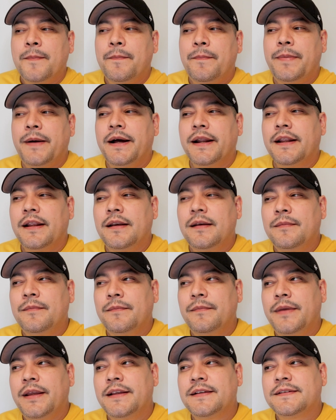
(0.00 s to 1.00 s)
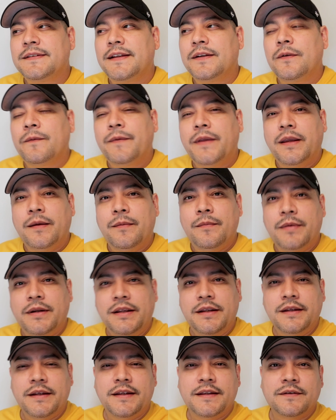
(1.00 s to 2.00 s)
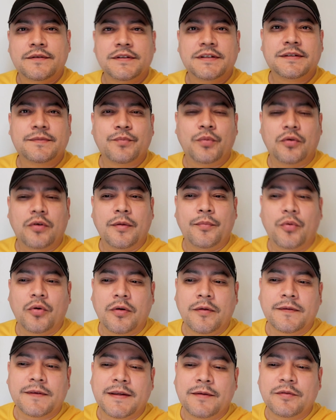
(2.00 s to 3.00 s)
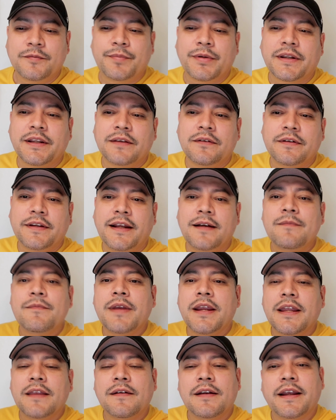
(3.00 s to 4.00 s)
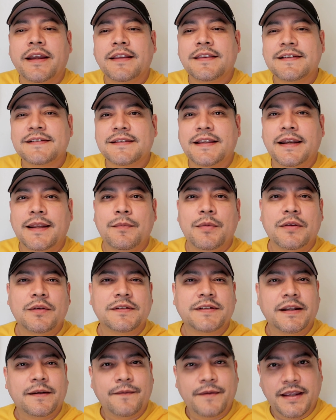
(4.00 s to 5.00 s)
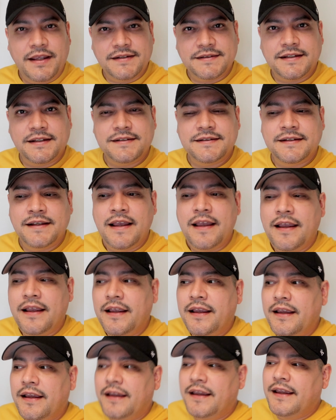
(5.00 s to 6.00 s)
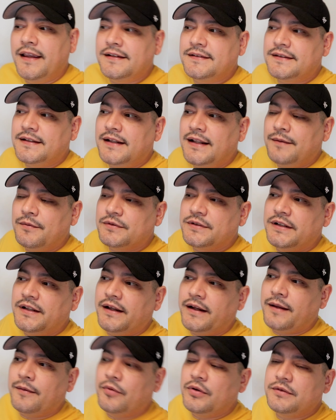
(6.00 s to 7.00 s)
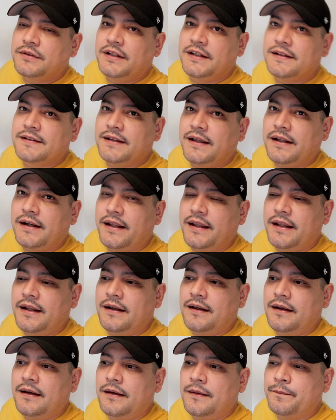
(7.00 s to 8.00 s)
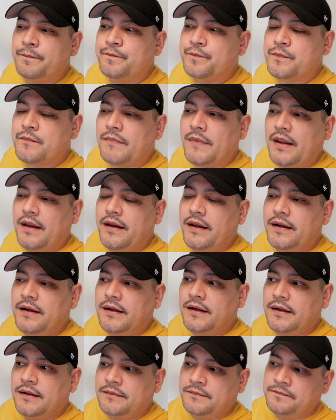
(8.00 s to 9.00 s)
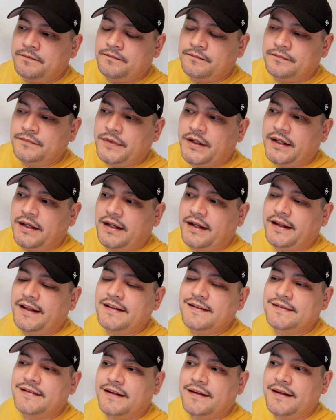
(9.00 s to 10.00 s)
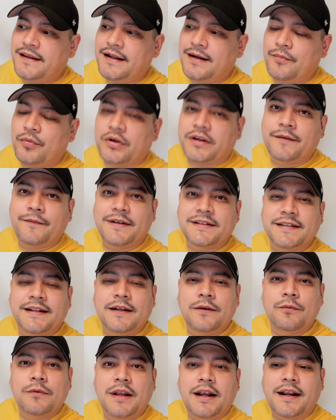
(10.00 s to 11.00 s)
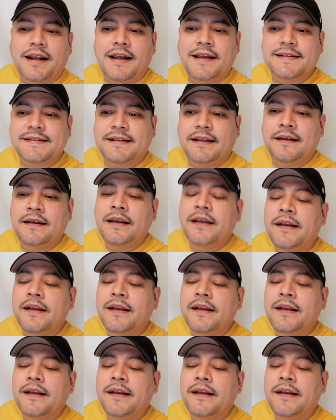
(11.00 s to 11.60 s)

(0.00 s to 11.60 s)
para el mes de noviembre. Entonces poco a poco estamos perdiendo ya el miedo, la gente está animando a hacer fiestas. Esta es la bocina que voy a utilizar en, la quinceñera porque va a ser en una casa.